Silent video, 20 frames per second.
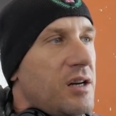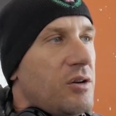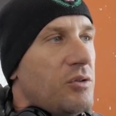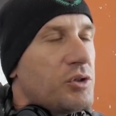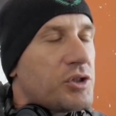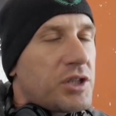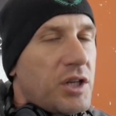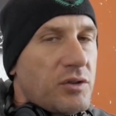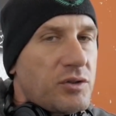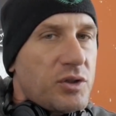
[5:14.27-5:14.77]

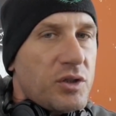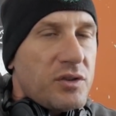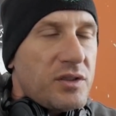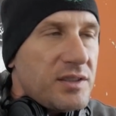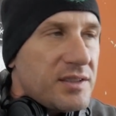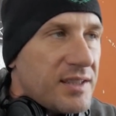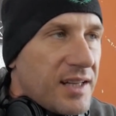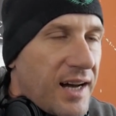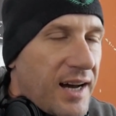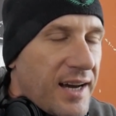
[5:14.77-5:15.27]
Und schaut euch
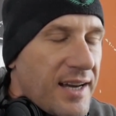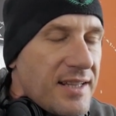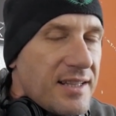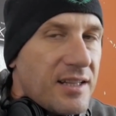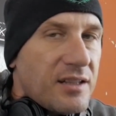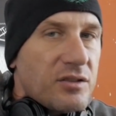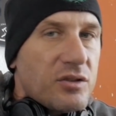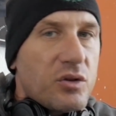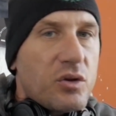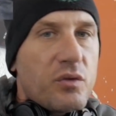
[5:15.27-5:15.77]
diese
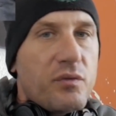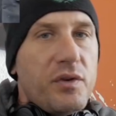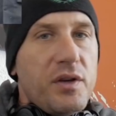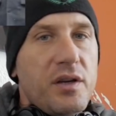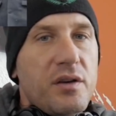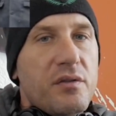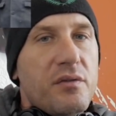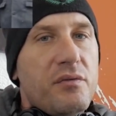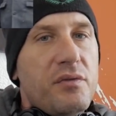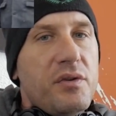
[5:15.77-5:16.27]
einer noch,
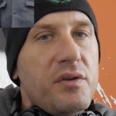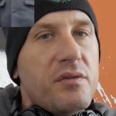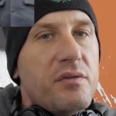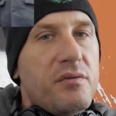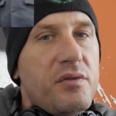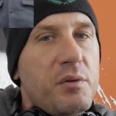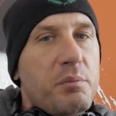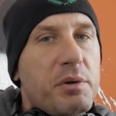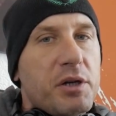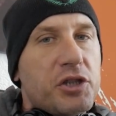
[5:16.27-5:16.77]
wie, wie,
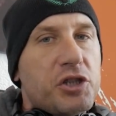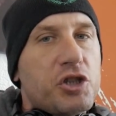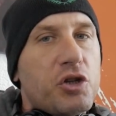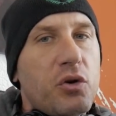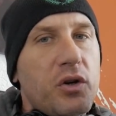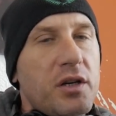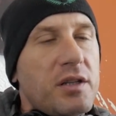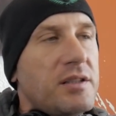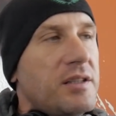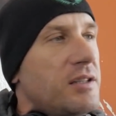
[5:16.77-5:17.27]
wie
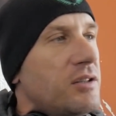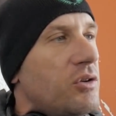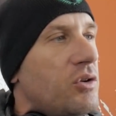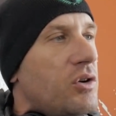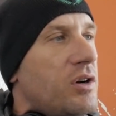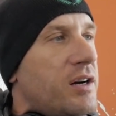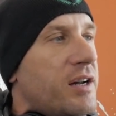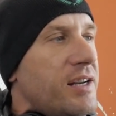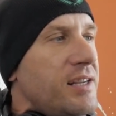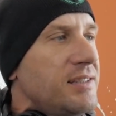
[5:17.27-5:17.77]
bescheuert er
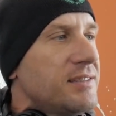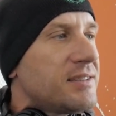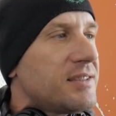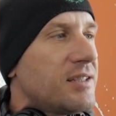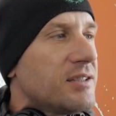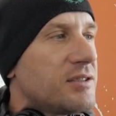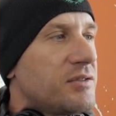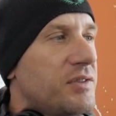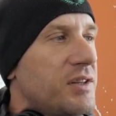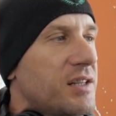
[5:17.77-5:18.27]
noch grinst,
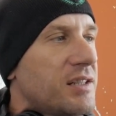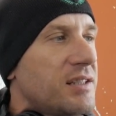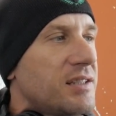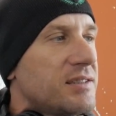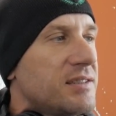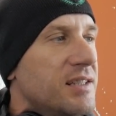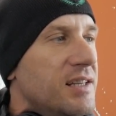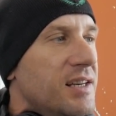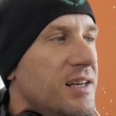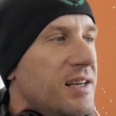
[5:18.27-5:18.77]
als wäre
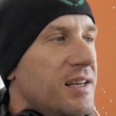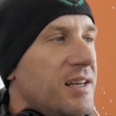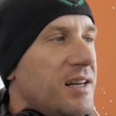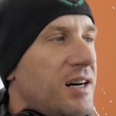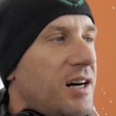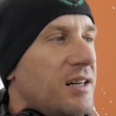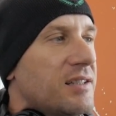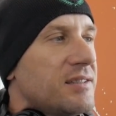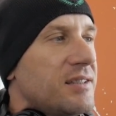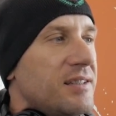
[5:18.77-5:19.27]
das.
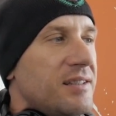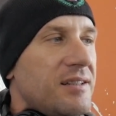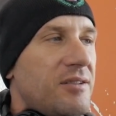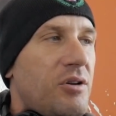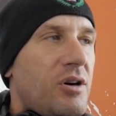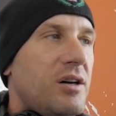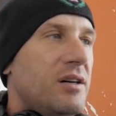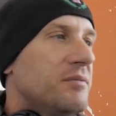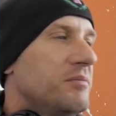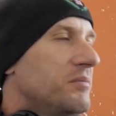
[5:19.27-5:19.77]
Als,
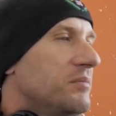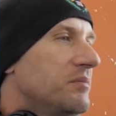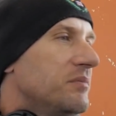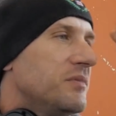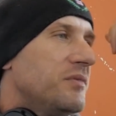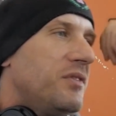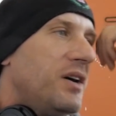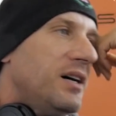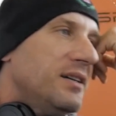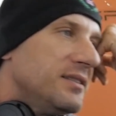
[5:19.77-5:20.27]
oh,
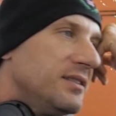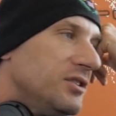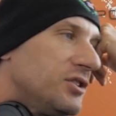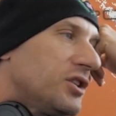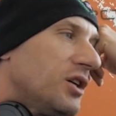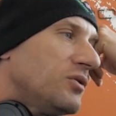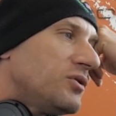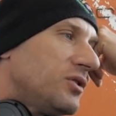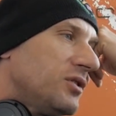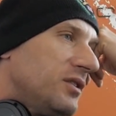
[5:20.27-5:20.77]
Wahnsinn,
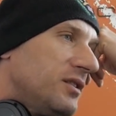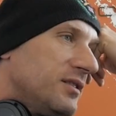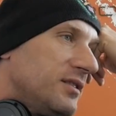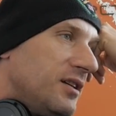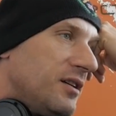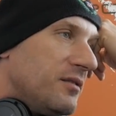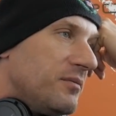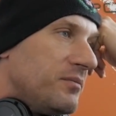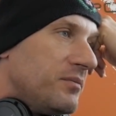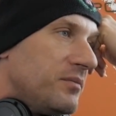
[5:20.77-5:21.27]
schaut euch das
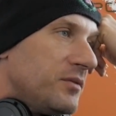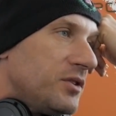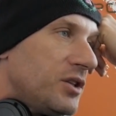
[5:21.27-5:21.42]
an.